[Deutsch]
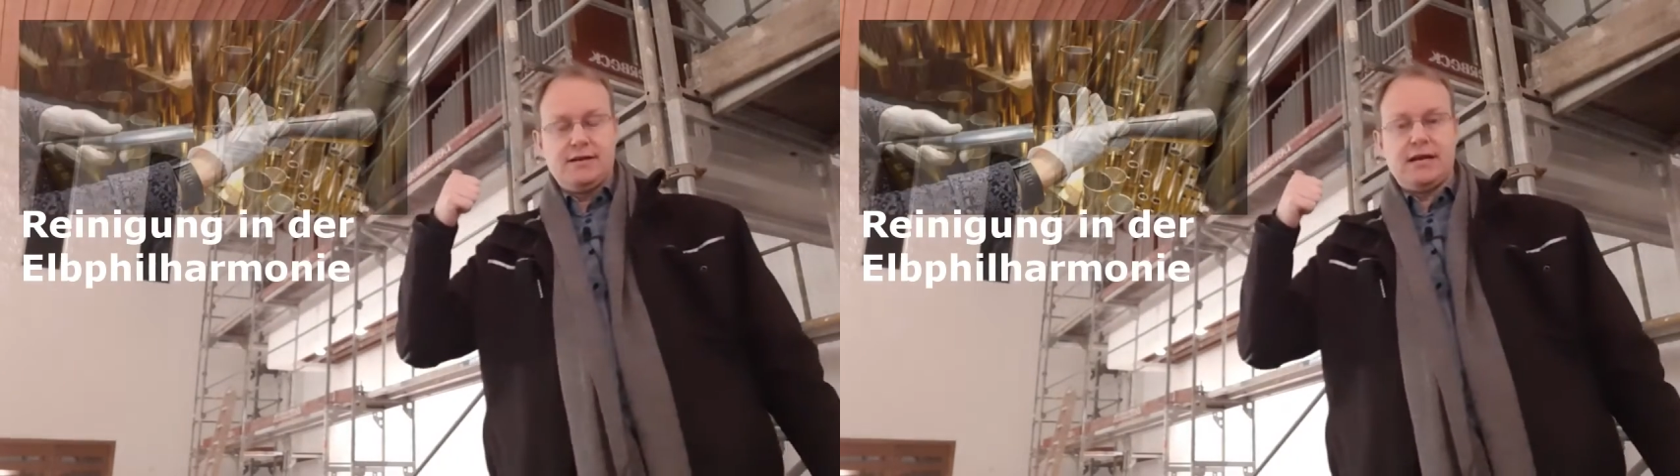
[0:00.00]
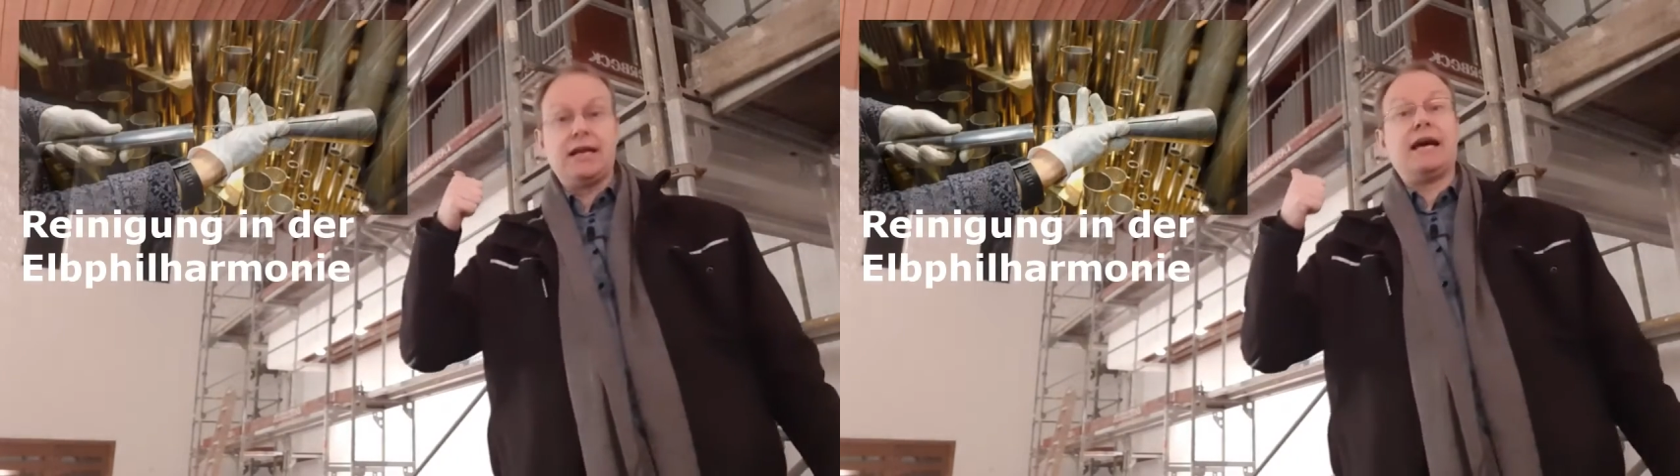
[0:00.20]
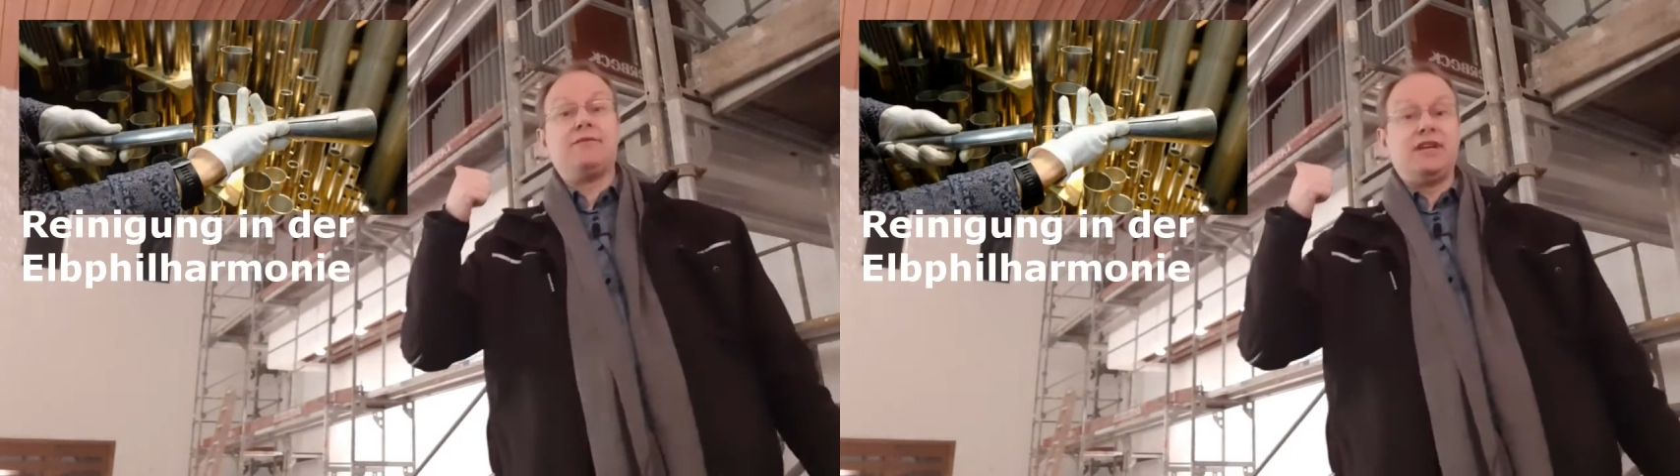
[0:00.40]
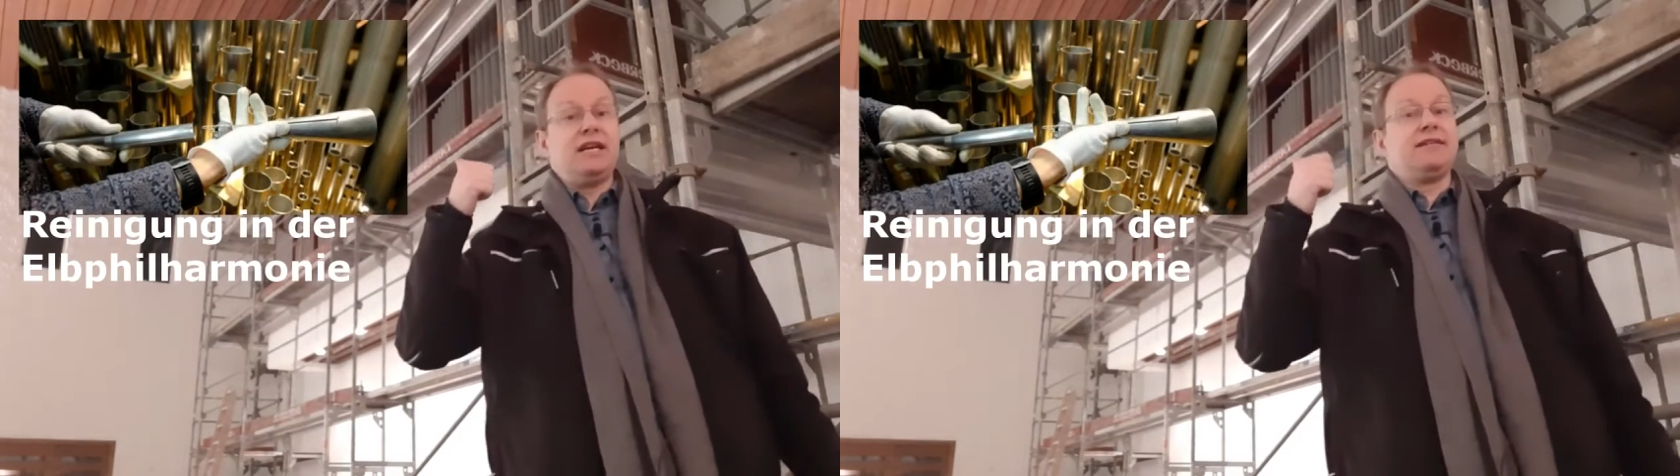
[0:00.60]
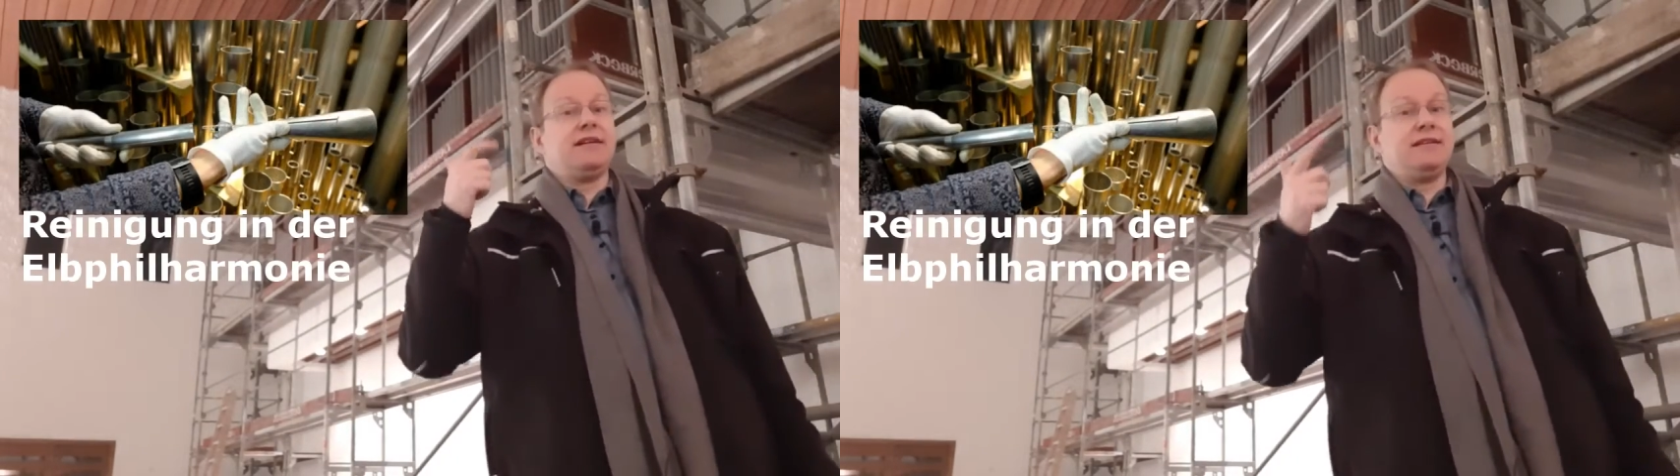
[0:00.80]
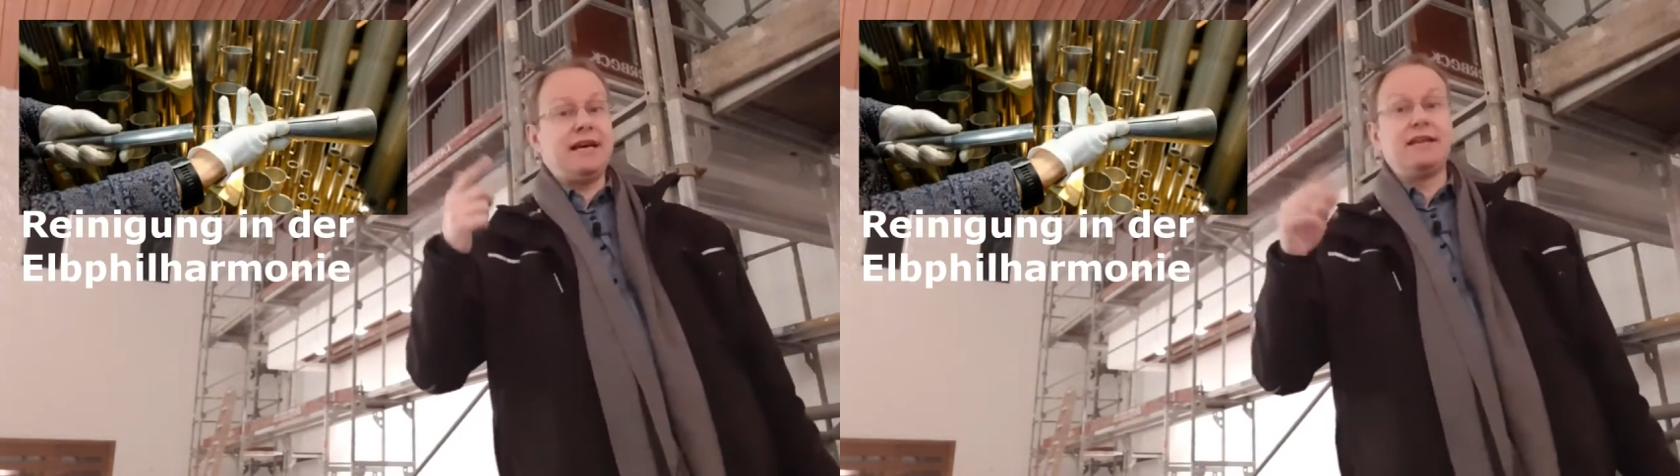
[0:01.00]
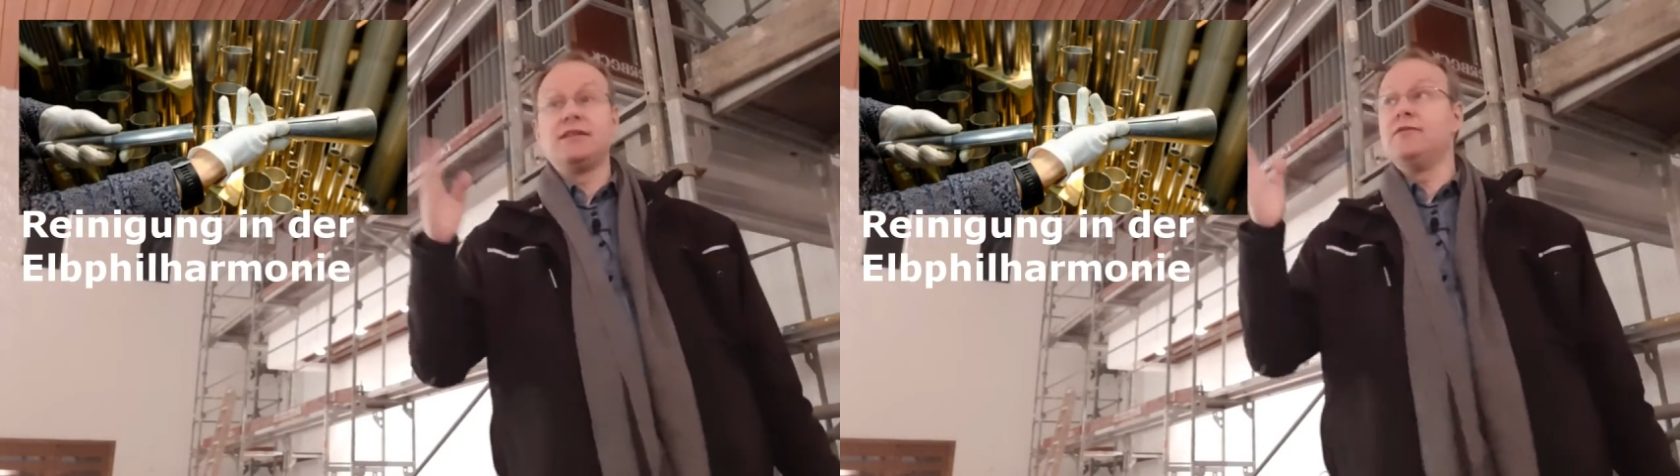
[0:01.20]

allein wenn ihr daran denkt,